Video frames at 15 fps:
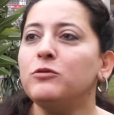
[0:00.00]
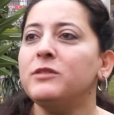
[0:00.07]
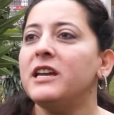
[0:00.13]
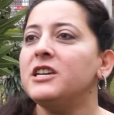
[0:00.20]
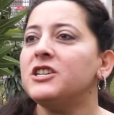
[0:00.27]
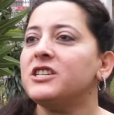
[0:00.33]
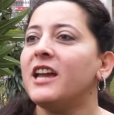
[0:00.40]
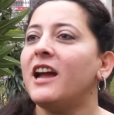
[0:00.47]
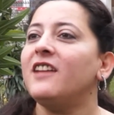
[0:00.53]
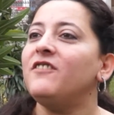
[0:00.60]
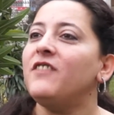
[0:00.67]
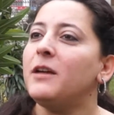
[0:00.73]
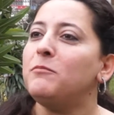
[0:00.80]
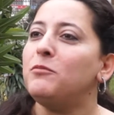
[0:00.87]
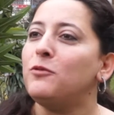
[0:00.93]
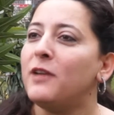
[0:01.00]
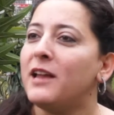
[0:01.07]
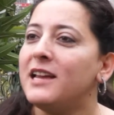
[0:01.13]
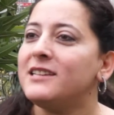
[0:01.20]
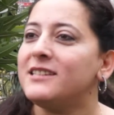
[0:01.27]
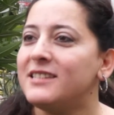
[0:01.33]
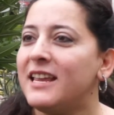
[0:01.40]
bu değişken ve bu
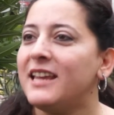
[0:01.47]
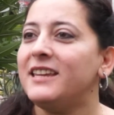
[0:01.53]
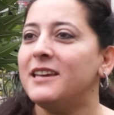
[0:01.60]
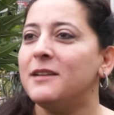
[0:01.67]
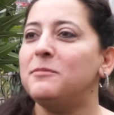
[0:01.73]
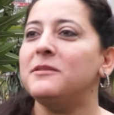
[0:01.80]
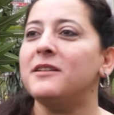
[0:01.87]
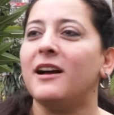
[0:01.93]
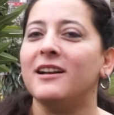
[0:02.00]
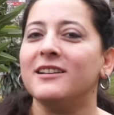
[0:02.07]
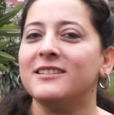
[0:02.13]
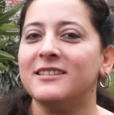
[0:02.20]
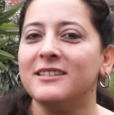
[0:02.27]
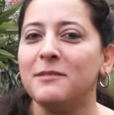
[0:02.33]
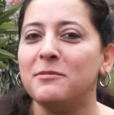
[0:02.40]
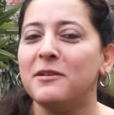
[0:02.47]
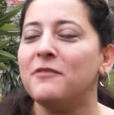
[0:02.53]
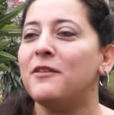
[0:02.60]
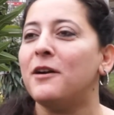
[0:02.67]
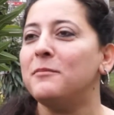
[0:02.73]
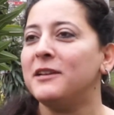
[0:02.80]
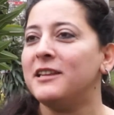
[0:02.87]
esnek yapı aslında
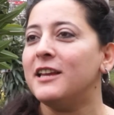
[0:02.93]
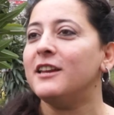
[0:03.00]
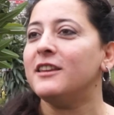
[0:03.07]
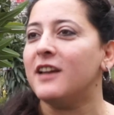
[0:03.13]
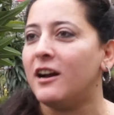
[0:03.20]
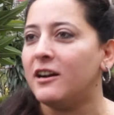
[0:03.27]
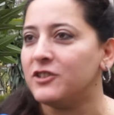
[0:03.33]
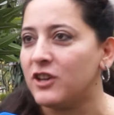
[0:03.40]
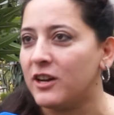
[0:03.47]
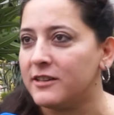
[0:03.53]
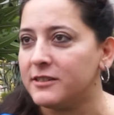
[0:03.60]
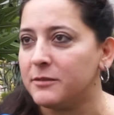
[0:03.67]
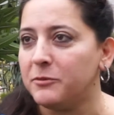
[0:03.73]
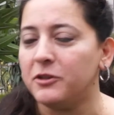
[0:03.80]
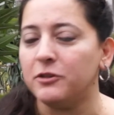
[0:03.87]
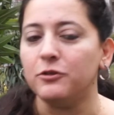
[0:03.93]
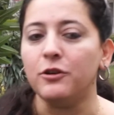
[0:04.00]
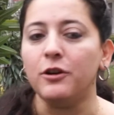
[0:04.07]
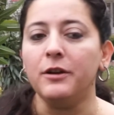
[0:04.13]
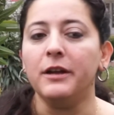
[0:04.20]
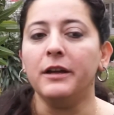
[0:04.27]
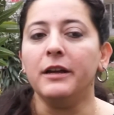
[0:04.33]
prefabrikleri daha cazip
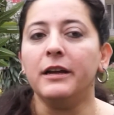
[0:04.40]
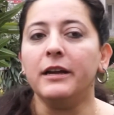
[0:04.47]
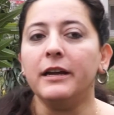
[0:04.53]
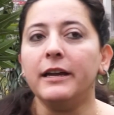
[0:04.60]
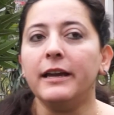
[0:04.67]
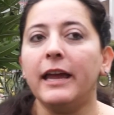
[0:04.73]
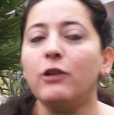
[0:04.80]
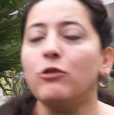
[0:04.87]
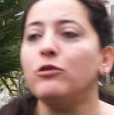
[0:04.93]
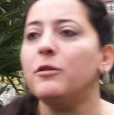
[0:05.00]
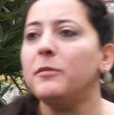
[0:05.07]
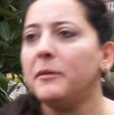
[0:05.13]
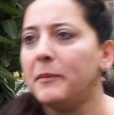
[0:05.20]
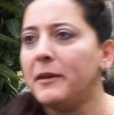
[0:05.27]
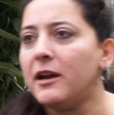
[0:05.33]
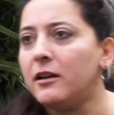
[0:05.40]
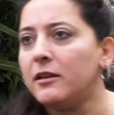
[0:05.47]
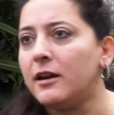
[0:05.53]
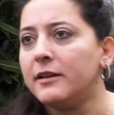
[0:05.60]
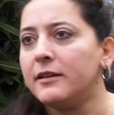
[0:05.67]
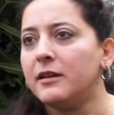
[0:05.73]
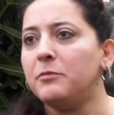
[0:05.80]
kılıyor. E, ekonomik
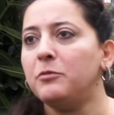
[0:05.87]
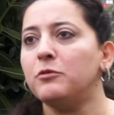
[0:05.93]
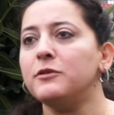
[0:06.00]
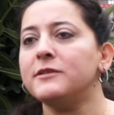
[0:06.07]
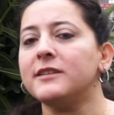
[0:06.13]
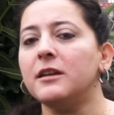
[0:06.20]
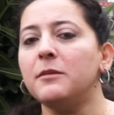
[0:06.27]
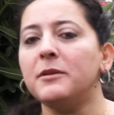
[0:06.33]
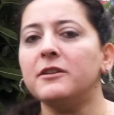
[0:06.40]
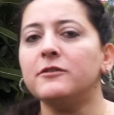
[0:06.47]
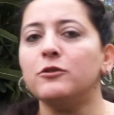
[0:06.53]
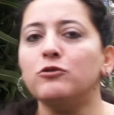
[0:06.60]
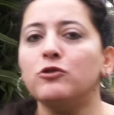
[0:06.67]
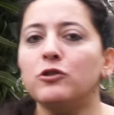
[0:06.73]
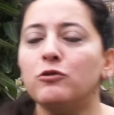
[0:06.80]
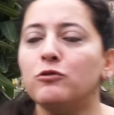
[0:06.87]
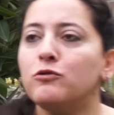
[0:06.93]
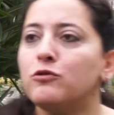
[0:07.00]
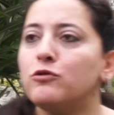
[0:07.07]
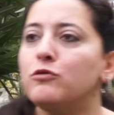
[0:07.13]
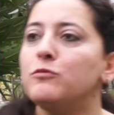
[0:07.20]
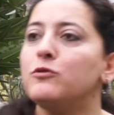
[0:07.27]
binalar da yapıyoruz. Hani biraz önce
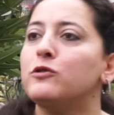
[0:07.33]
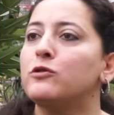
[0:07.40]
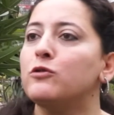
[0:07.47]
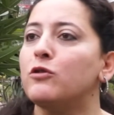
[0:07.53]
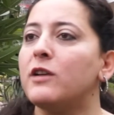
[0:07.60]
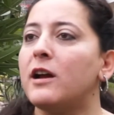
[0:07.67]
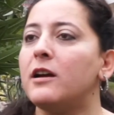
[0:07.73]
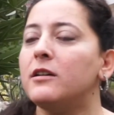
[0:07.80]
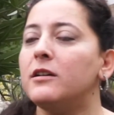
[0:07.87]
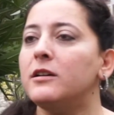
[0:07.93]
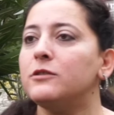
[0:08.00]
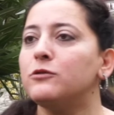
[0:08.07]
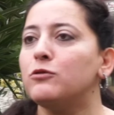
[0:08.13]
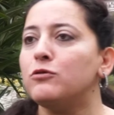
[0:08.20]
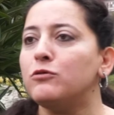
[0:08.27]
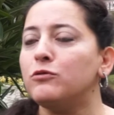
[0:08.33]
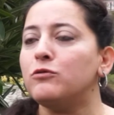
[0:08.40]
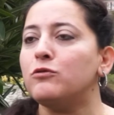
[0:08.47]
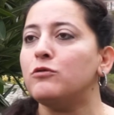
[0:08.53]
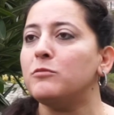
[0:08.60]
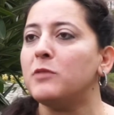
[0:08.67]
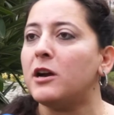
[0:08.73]
konuştuğumuz biliyorsunuz zora, e, zorunlu
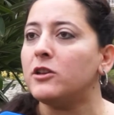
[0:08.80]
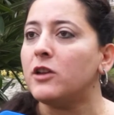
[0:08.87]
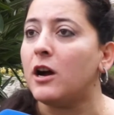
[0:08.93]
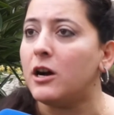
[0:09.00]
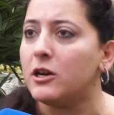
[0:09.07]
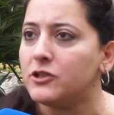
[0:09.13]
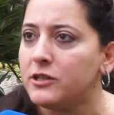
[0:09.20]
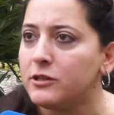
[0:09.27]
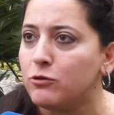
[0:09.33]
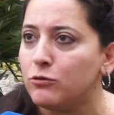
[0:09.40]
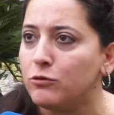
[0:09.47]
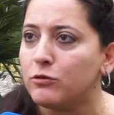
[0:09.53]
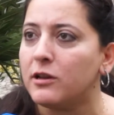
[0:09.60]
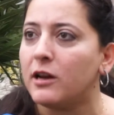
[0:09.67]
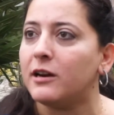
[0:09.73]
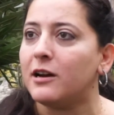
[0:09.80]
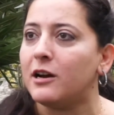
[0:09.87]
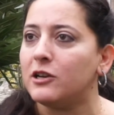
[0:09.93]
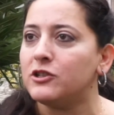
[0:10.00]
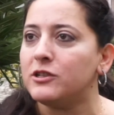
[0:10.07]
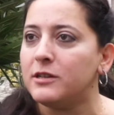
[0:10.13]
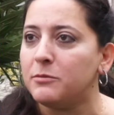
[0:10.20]
durumlarda acil konutlar,
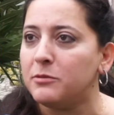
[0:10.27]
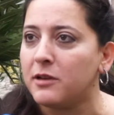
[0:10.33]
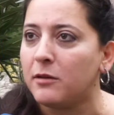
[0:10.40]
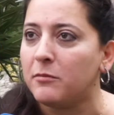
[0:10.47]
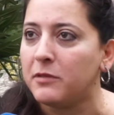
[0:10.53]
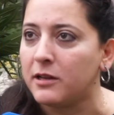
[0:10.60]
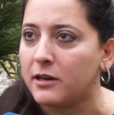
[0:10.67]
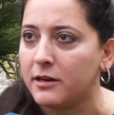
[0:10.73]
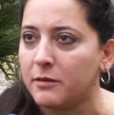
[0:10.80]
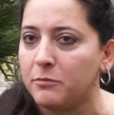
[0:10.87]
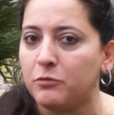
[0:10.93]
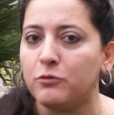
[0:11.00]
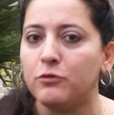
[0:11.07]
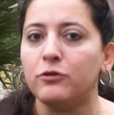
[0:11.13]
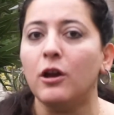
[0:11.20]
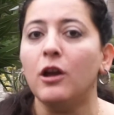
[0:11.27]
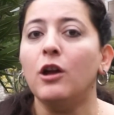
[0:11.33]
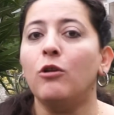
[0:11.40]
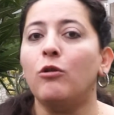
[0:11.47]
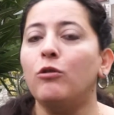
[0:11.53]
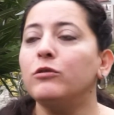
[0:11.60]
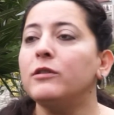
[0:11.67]
acil yapılanmalar yapıyoruz.
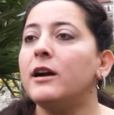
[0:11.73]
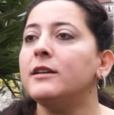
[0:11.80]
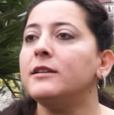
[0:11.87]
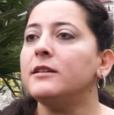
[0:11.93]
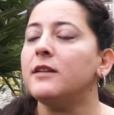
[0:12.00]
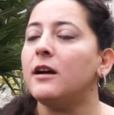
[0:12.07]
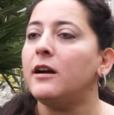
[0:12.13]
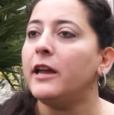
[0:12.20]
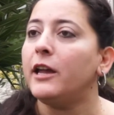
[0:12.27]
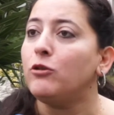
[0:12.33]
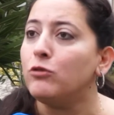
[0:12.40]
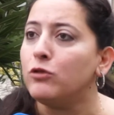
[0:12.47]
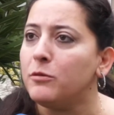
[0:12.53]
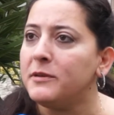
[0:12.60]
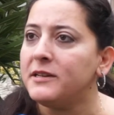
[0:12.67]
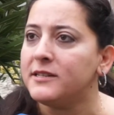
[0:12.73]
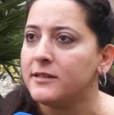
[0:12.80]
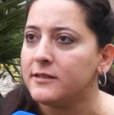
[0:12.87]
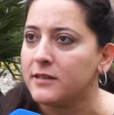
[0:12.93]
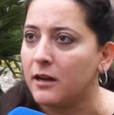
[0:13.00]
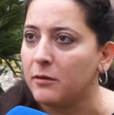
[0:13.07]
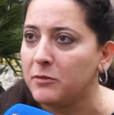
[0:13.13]
Onlarda daha ekonomik
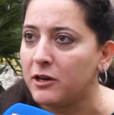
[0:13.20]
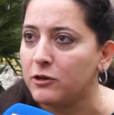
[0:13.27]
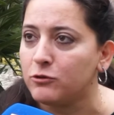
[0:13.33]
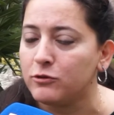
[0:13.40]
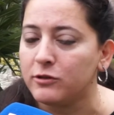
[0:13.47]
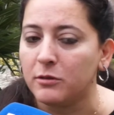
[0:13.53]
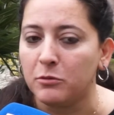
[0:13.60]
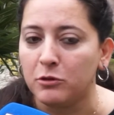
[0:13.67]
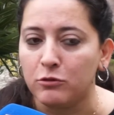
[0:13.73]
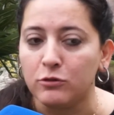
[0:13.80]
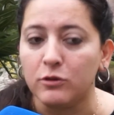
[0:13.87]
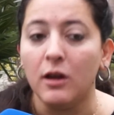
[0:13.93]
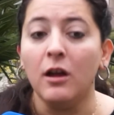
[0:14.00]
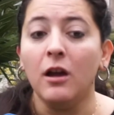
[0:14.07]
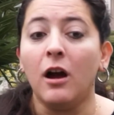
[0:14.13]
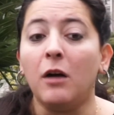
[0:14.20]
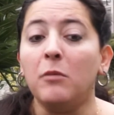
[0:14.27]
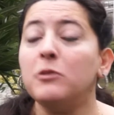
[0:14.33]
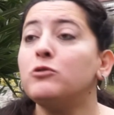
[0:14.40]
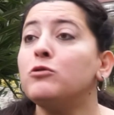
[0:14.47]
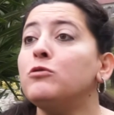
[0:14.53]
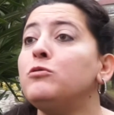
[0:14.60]
sistemler çözebiliyoruz.
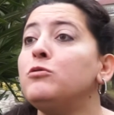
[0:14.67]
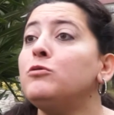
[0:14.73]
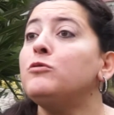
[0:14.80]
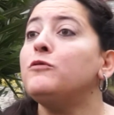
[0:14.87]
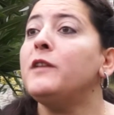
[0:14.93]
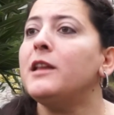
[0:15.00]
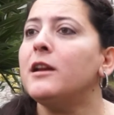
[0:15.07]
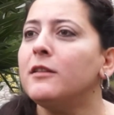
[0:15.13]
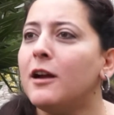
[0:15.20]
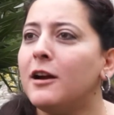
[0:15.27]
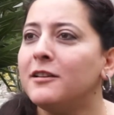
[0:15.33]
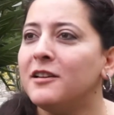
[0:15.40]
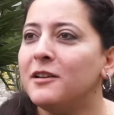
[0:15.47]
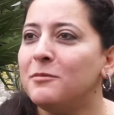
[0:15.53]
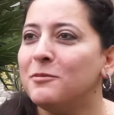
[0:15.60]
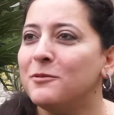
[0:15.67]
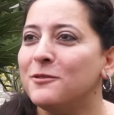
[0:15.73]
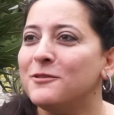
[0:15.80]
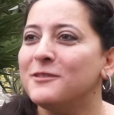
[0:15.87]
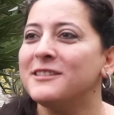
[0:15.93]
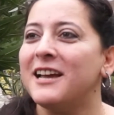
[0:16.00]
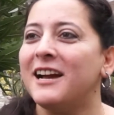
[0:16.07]
Ama çok lüks villalar da
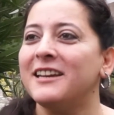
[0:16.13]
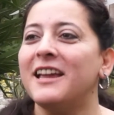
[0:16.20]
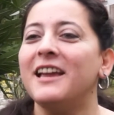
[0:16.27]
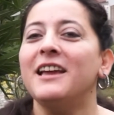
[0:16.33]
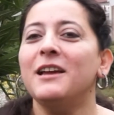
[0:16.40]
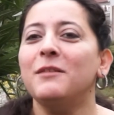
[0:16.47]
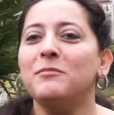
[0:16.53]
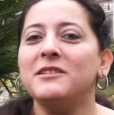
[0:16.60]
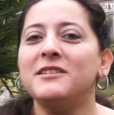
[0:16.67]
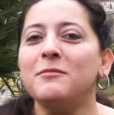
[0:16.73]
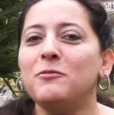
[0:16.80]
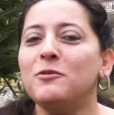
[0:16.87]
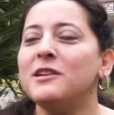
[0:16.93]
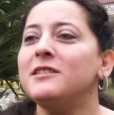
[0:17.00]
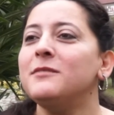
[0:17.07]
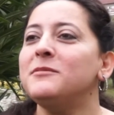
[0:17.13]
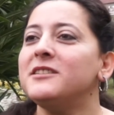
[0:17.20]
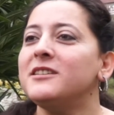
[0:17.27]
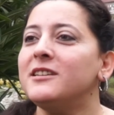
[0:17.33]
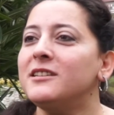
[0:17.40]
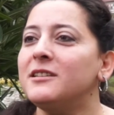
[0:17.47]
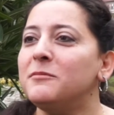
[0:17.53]
yapıyoruz. Yani bizim üretim
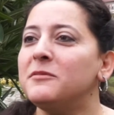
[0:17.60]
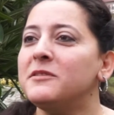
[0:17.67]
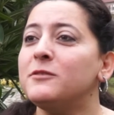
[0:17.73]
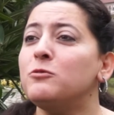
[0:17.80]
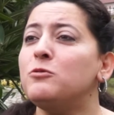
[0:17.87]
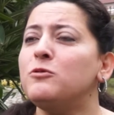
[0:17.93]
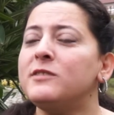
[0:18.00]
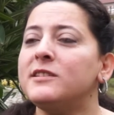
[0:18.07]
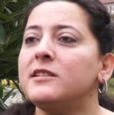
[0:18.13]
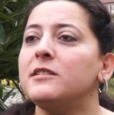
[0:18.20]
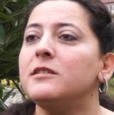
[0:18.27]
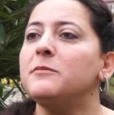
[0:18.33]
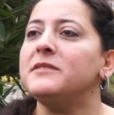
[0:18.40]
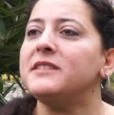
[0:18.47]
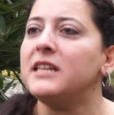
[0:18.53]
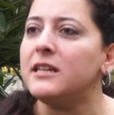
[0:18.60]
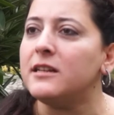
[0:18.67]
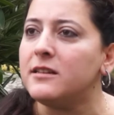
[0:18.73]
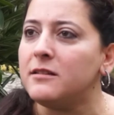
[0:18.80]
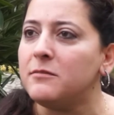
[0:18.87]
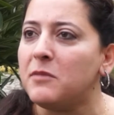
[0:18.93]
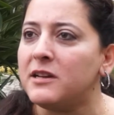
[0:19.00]
skalamız, ürün skalamız
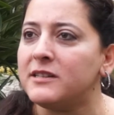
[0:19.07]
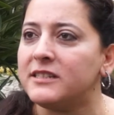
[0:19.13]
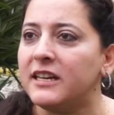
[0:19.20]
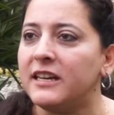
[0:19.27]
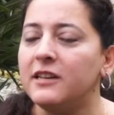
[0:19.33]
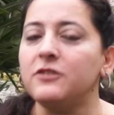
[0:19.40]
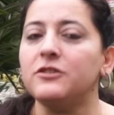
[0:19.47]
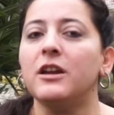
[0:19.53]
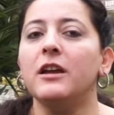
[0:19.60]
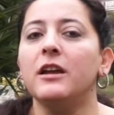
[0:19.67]
inanılmaz geniş